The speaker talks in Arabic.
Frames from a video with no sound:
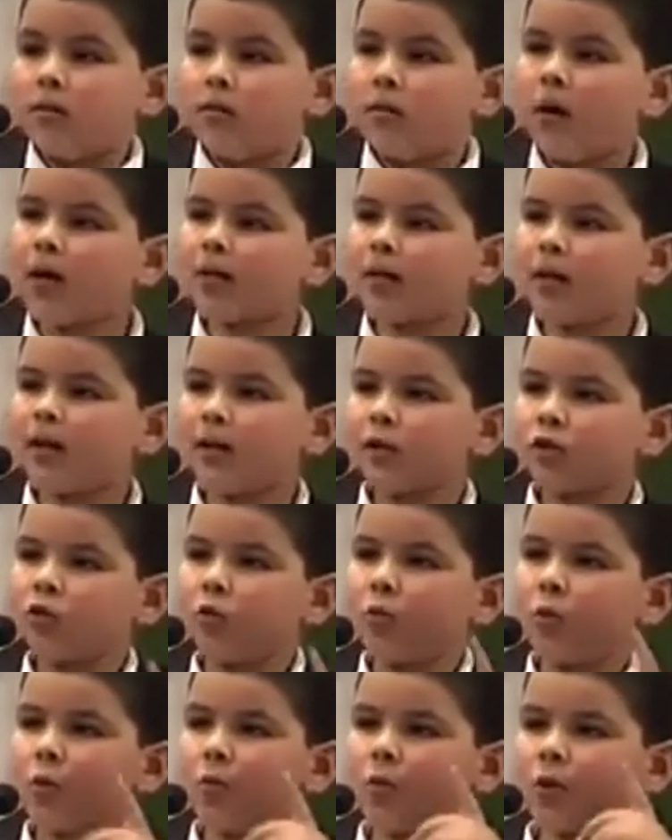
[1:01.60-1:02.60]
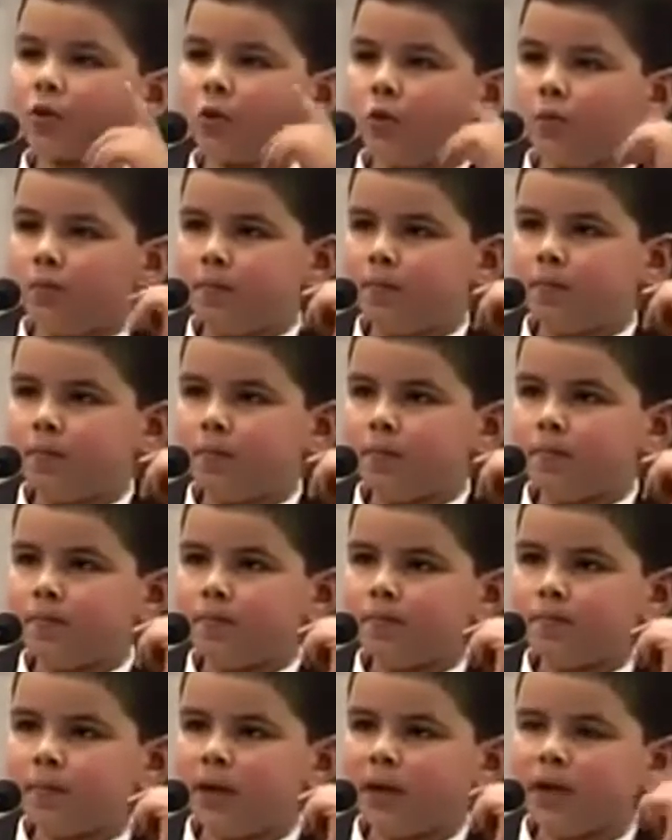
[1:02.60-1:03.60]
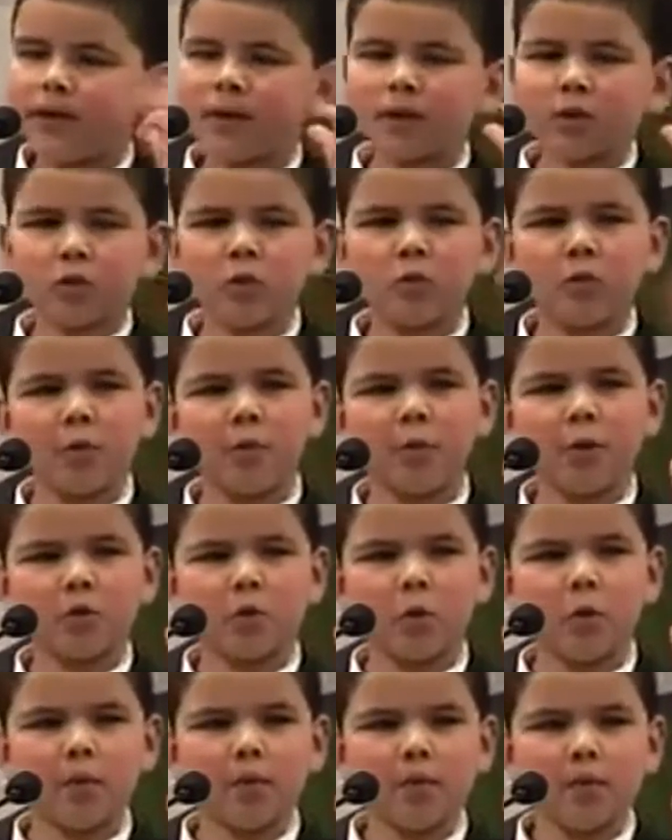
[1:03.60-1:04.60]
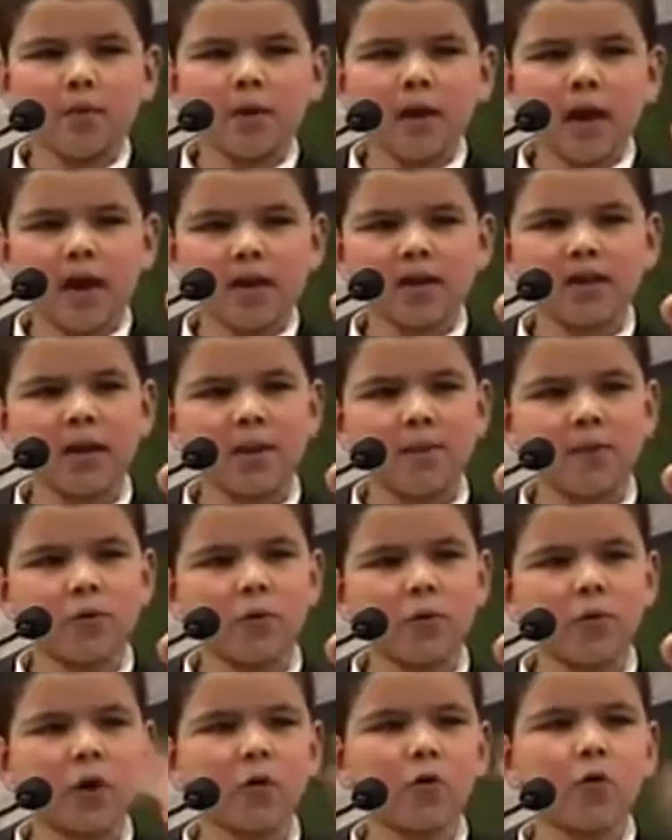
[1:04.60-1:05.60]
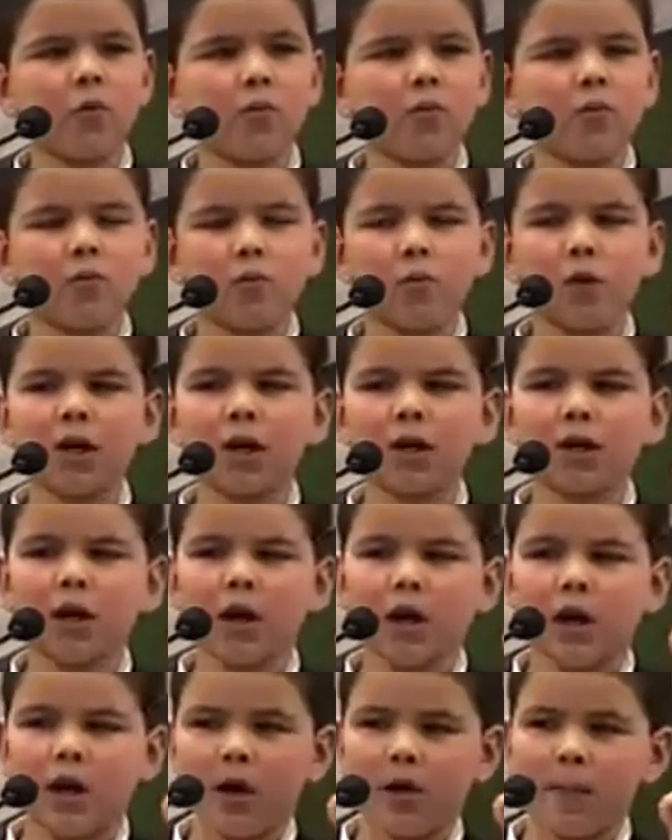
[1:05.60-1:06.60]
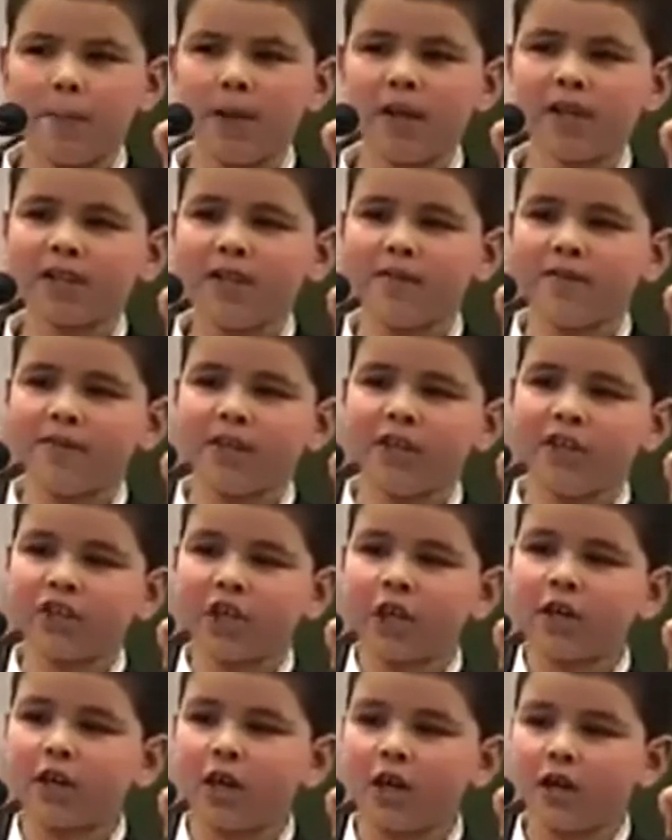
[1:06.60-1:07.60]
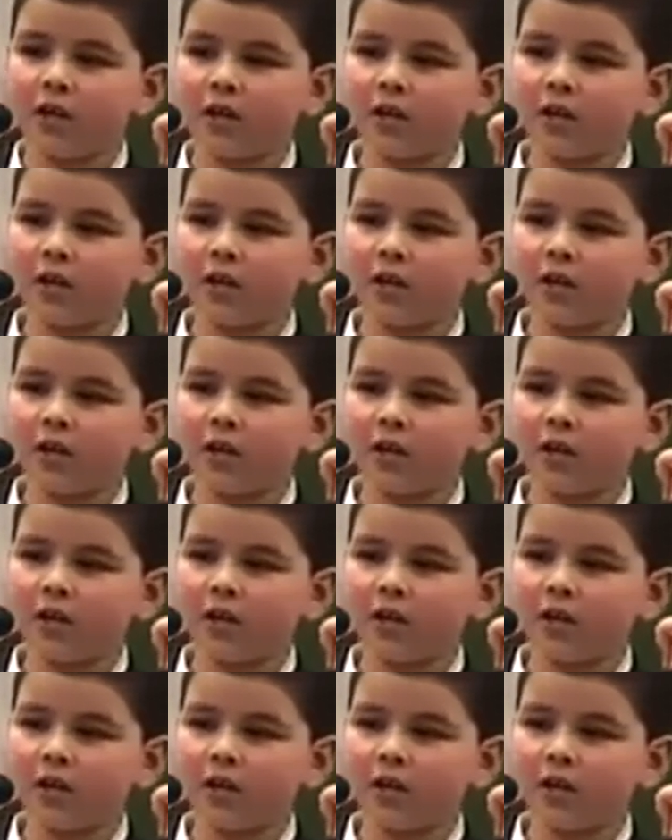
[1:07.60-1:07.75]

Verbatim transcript: ماذا نطلب منكم نطلب منكم أن تبنوا لكم ولنا بيتا في الجنة